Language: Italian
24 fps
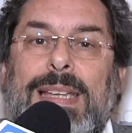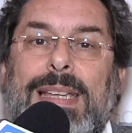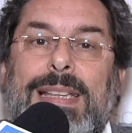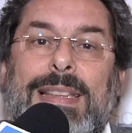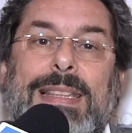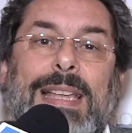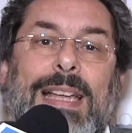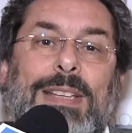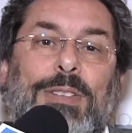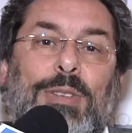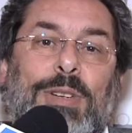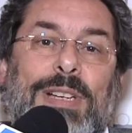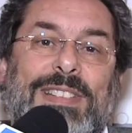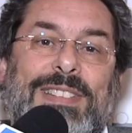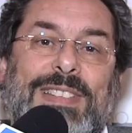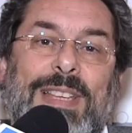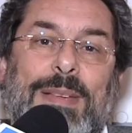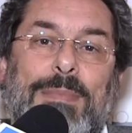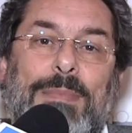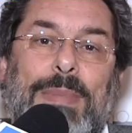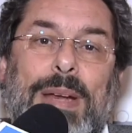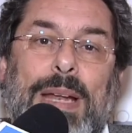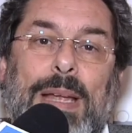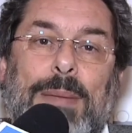Il dato che
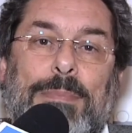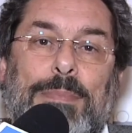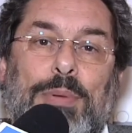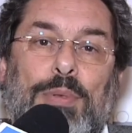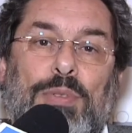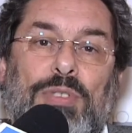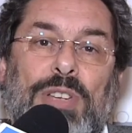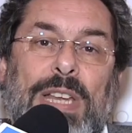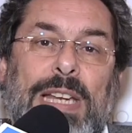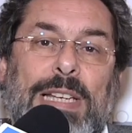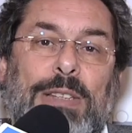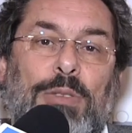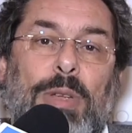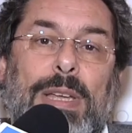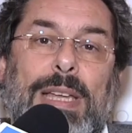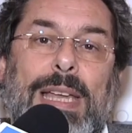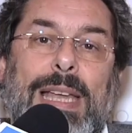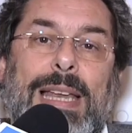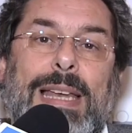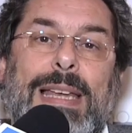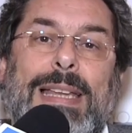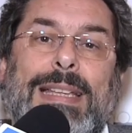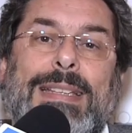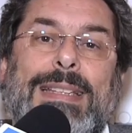sembra più certo è
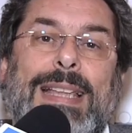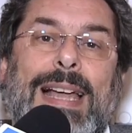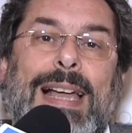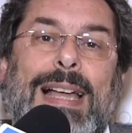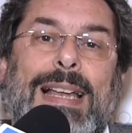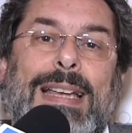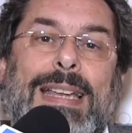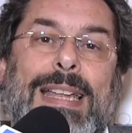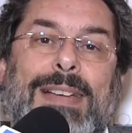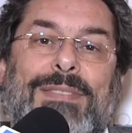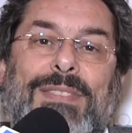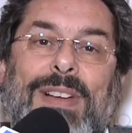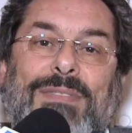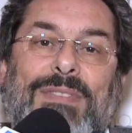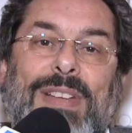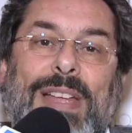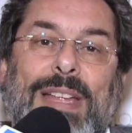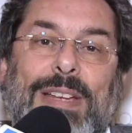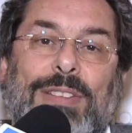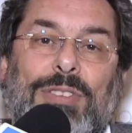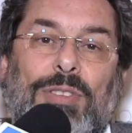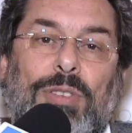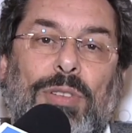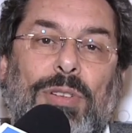che l'Italia va
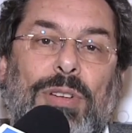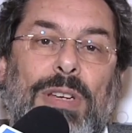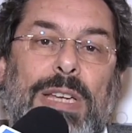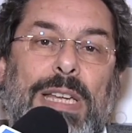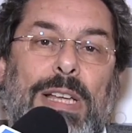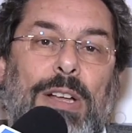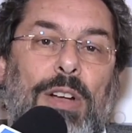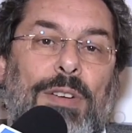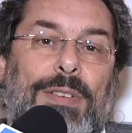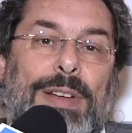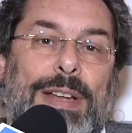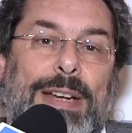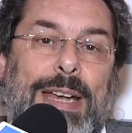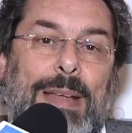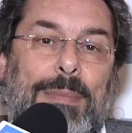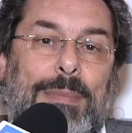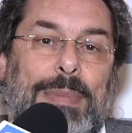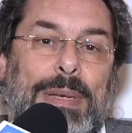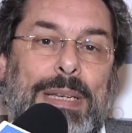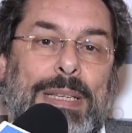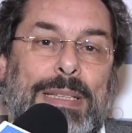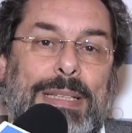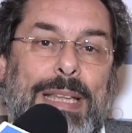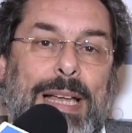verso
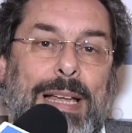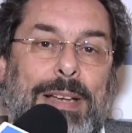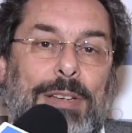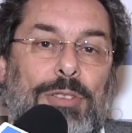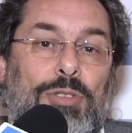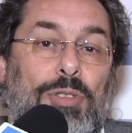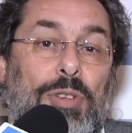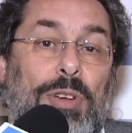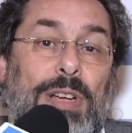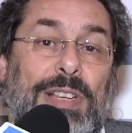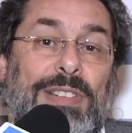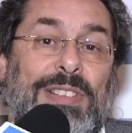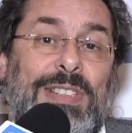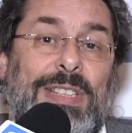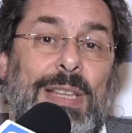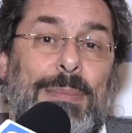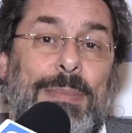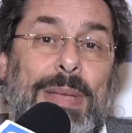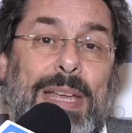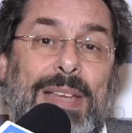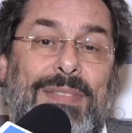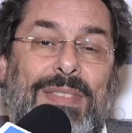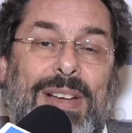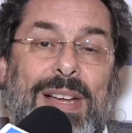l'ingovernabilità. Ciò che si
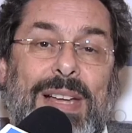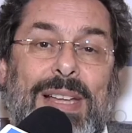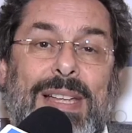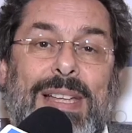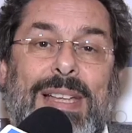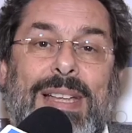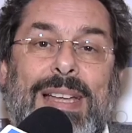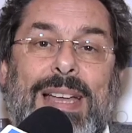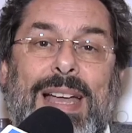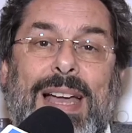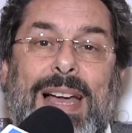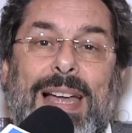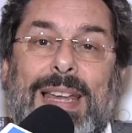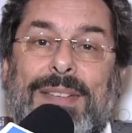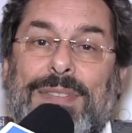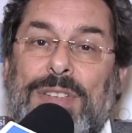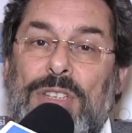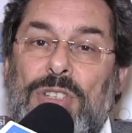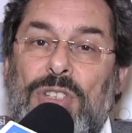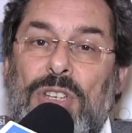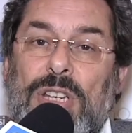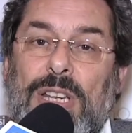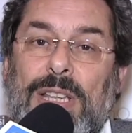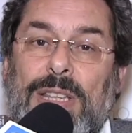temeva alla
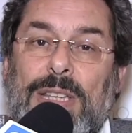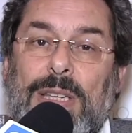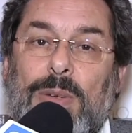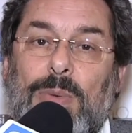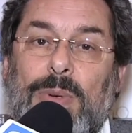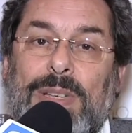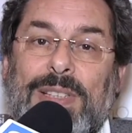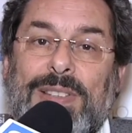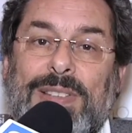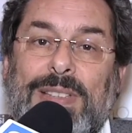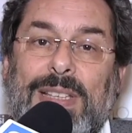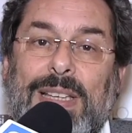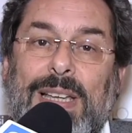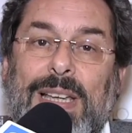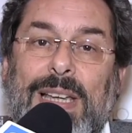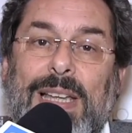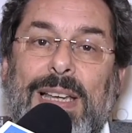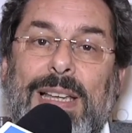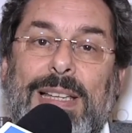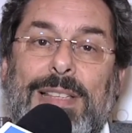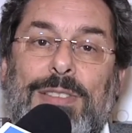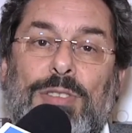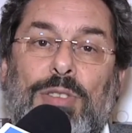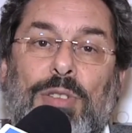vigilia di queste
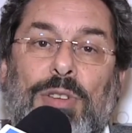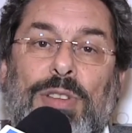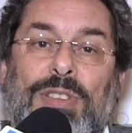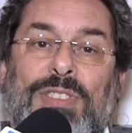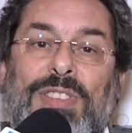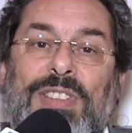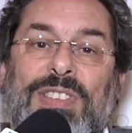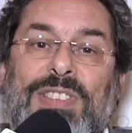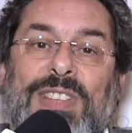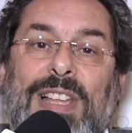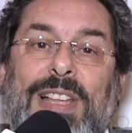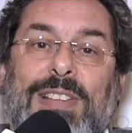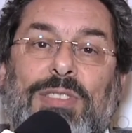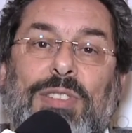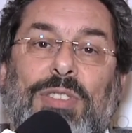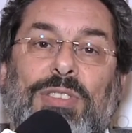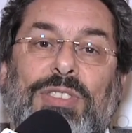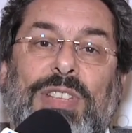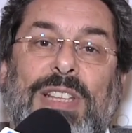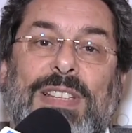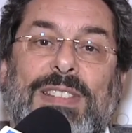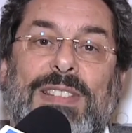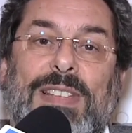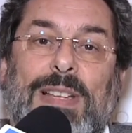elezioni si sta
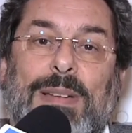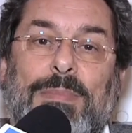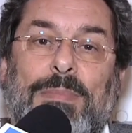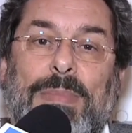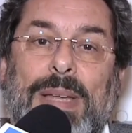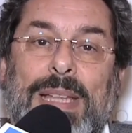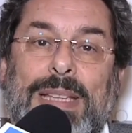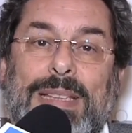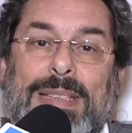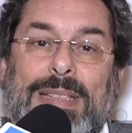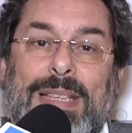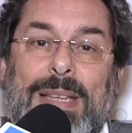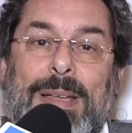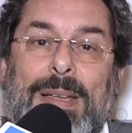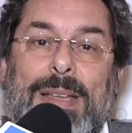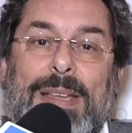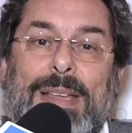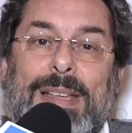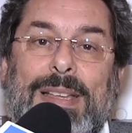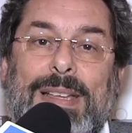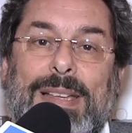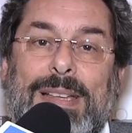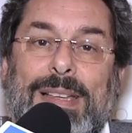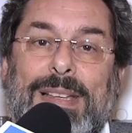sostanzialmente
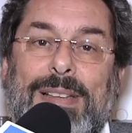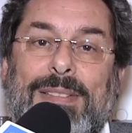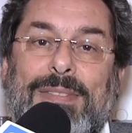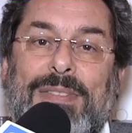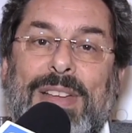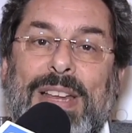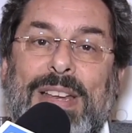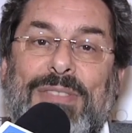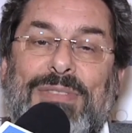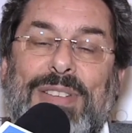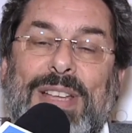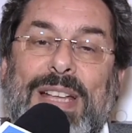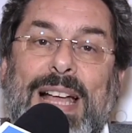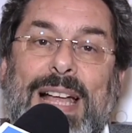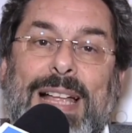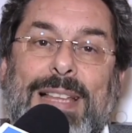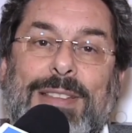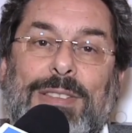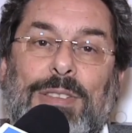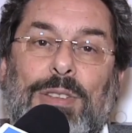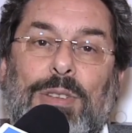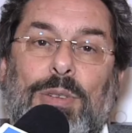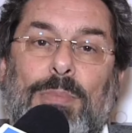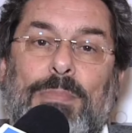eh,
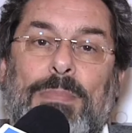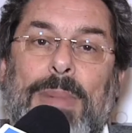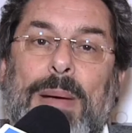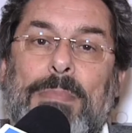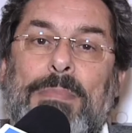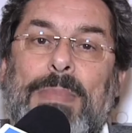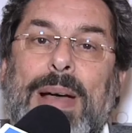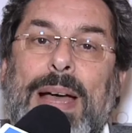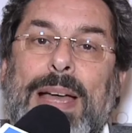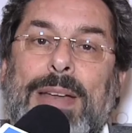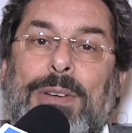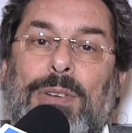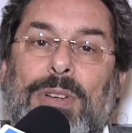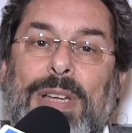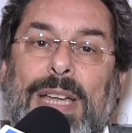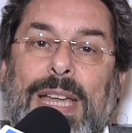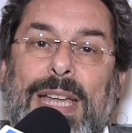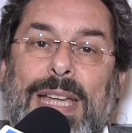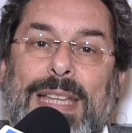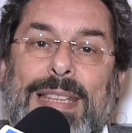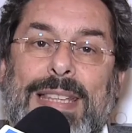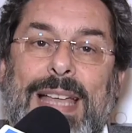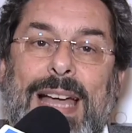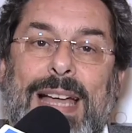verificando man mano che
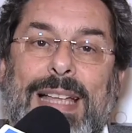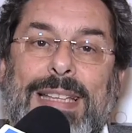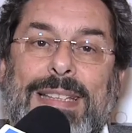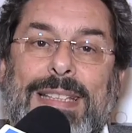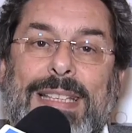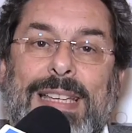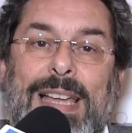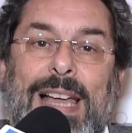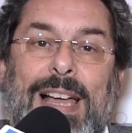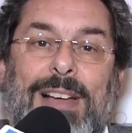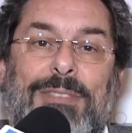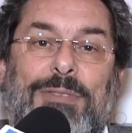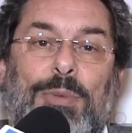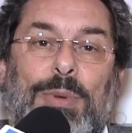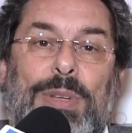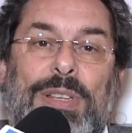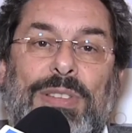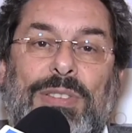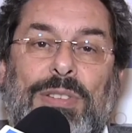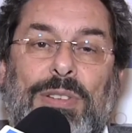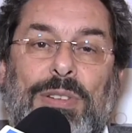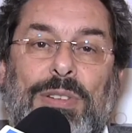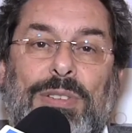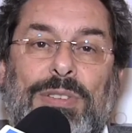i dati
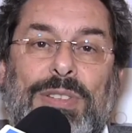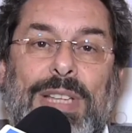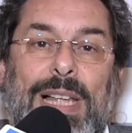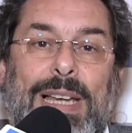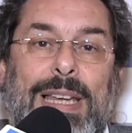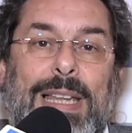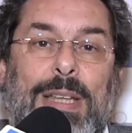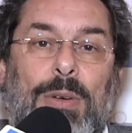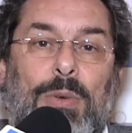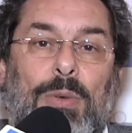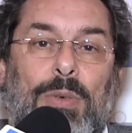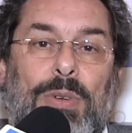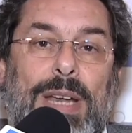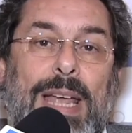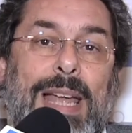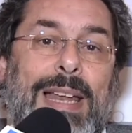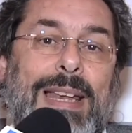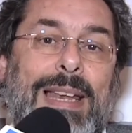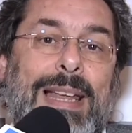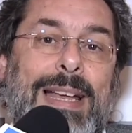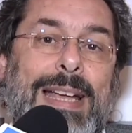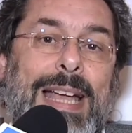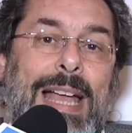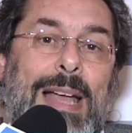affluiscono dalle urne.
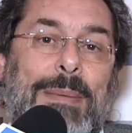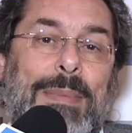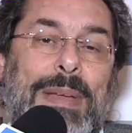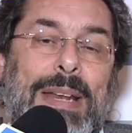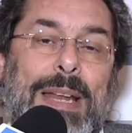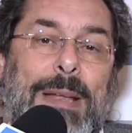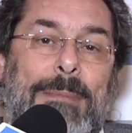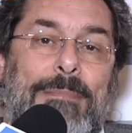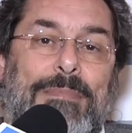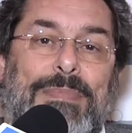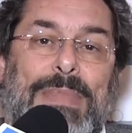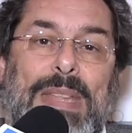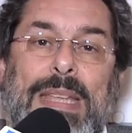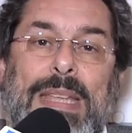Alla Camera